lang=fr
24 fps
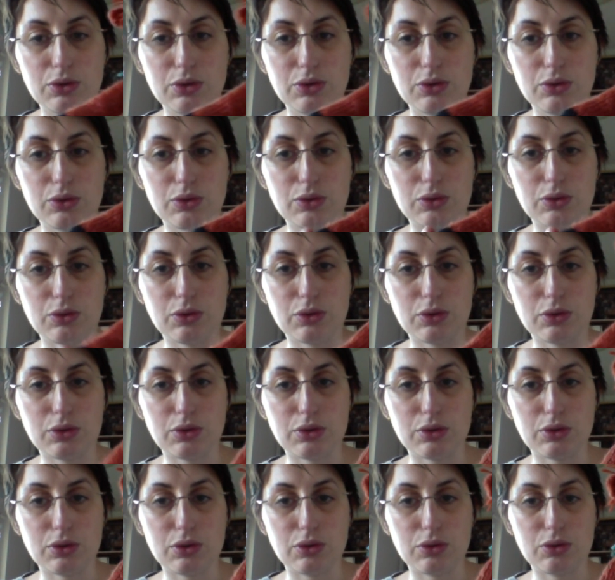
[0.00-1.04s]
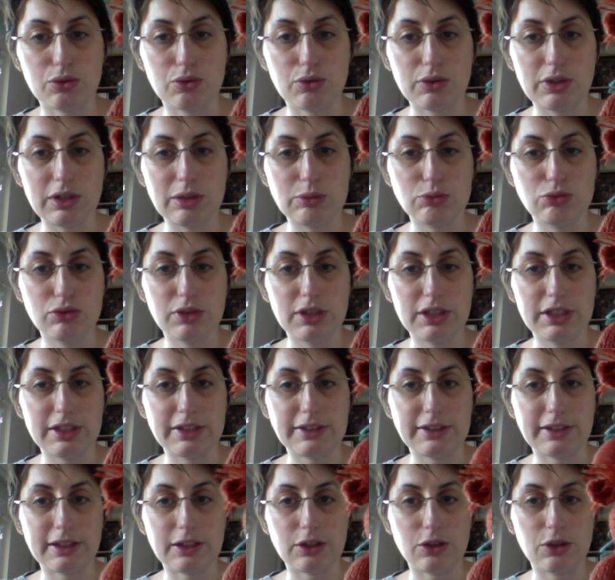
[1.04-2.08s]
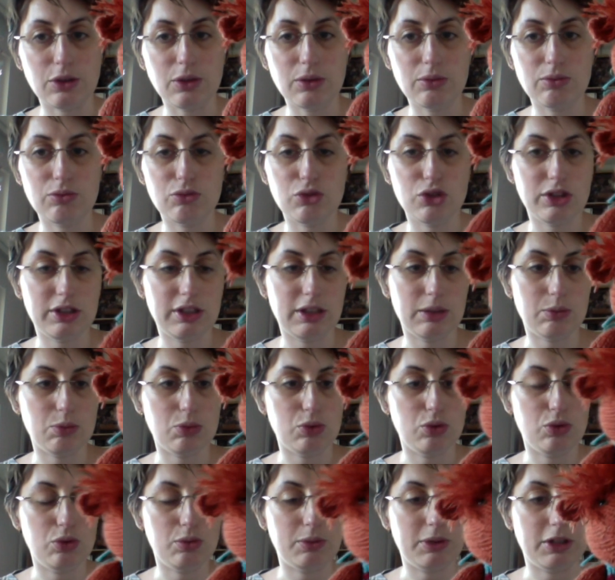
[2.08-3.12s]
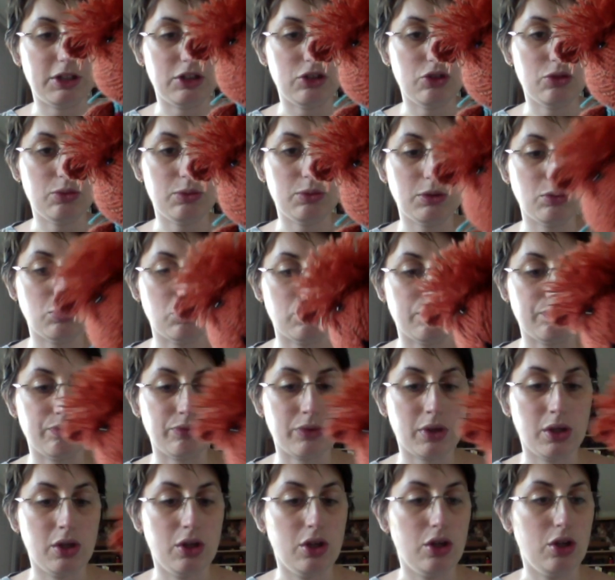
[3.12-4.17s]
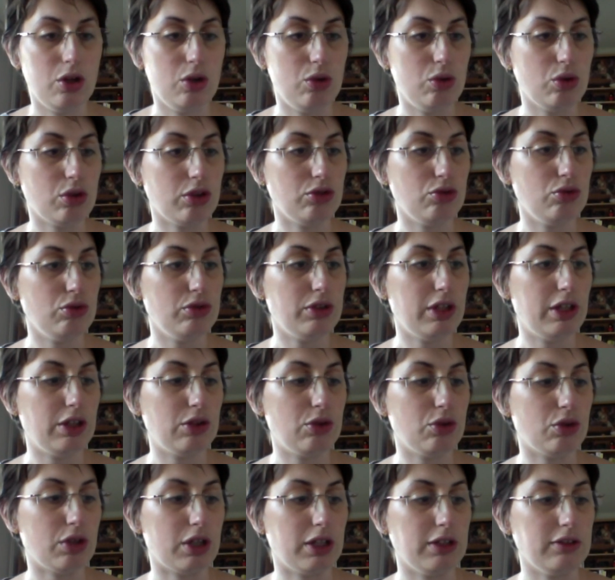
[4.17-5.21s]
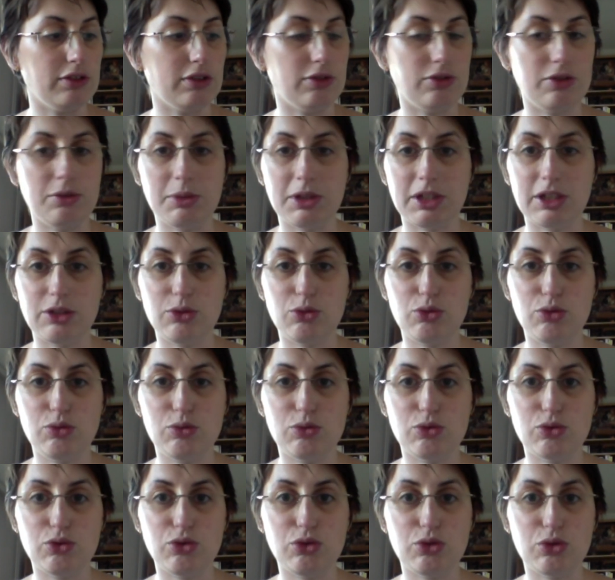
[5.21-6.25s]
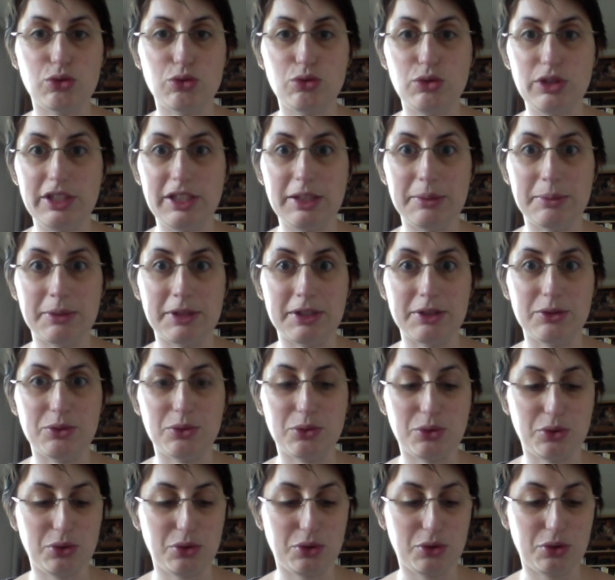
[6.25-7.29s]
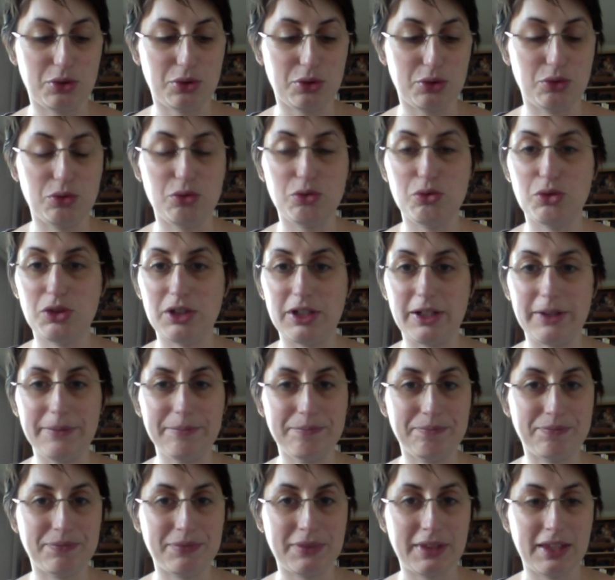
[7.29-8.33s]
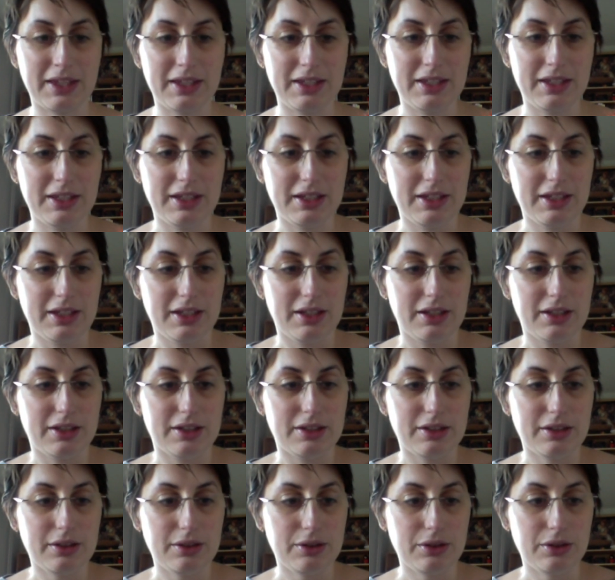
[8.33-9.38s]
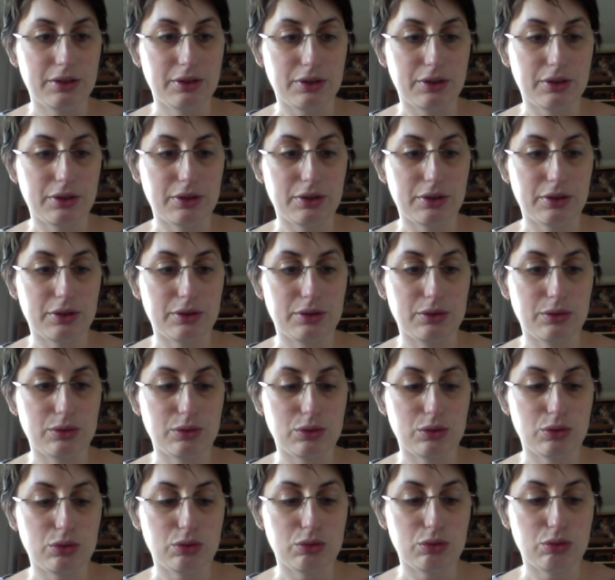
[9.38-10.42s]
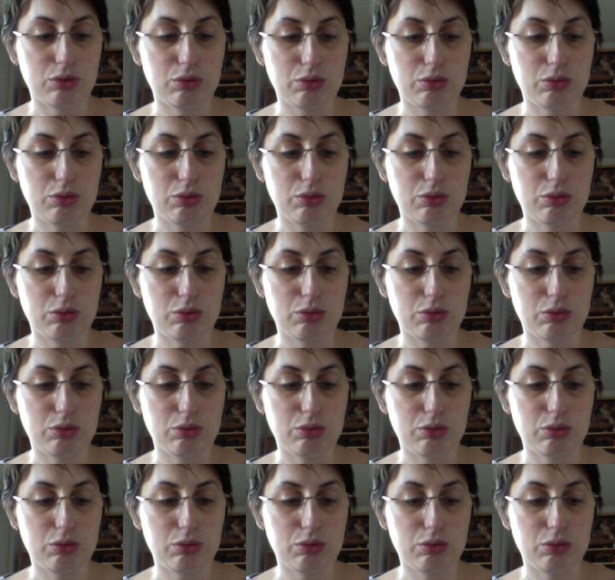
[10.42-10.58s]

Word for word: donc, donc la bourre à l'intérieur, ce qui est un peu dommage, mais bon. Le résultat est correct, ça fait marrer tout le monde, surtout les gamins, donc, donc voilà. Euh, donc euh,